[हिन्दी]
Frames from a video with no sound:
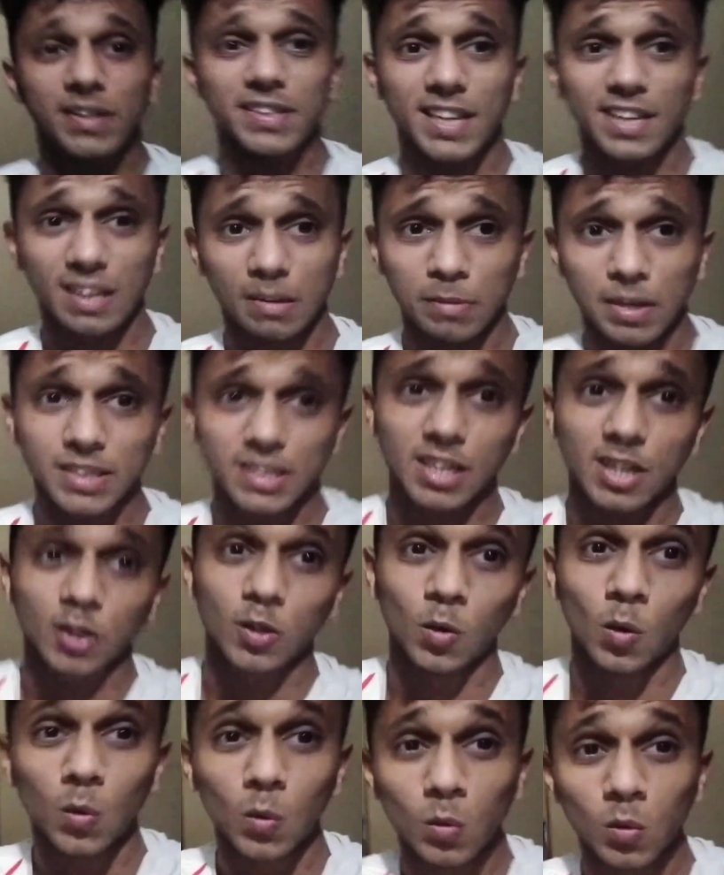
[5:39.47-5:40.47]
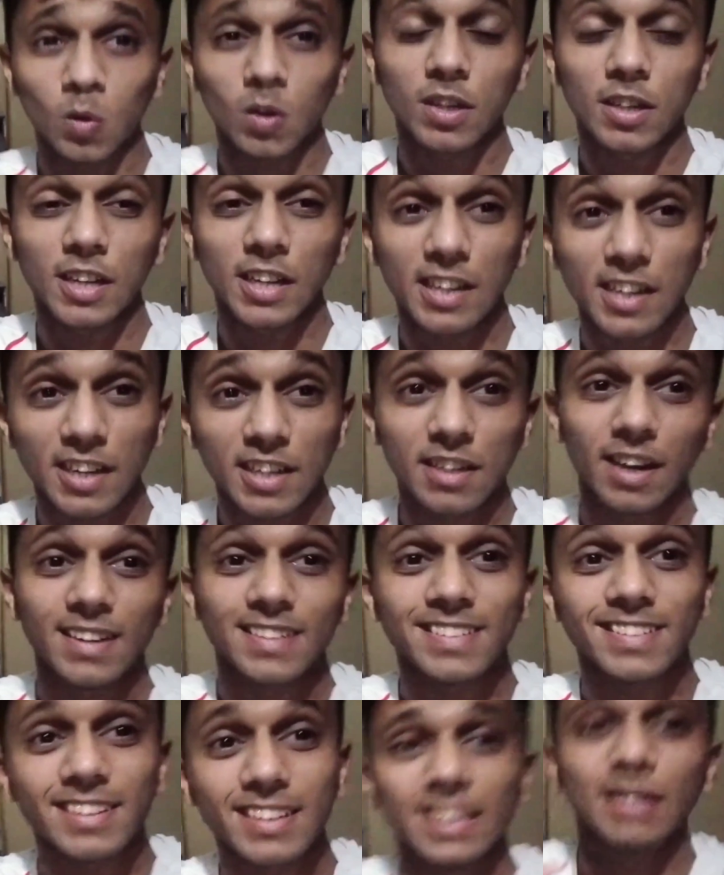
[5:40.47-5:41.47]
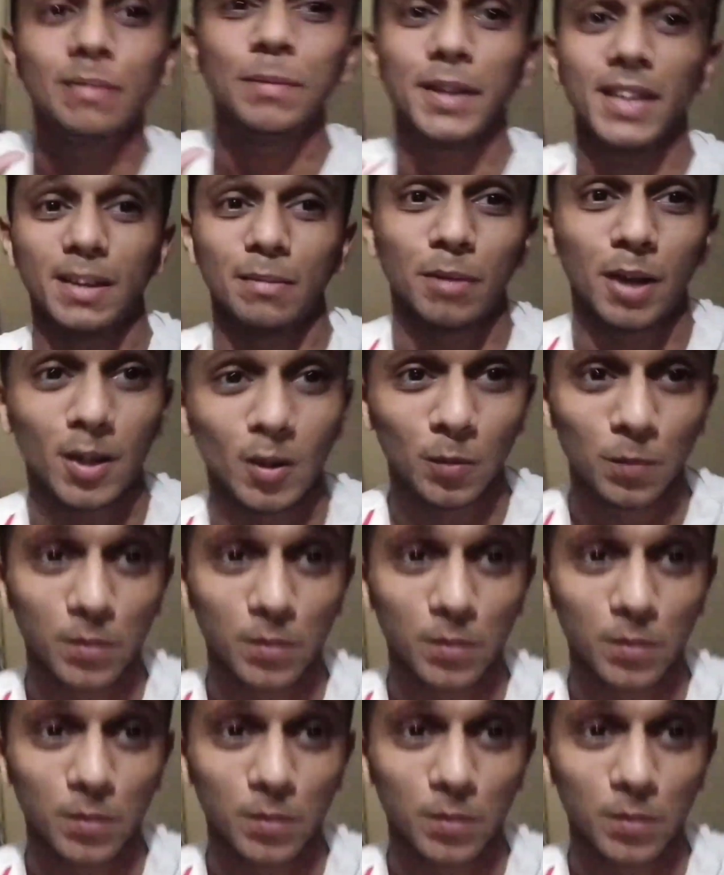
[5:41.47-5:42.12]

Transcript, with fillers: अच्छा मज़े की बात है कि दोनों को क्रिकेट का सी भी नहीं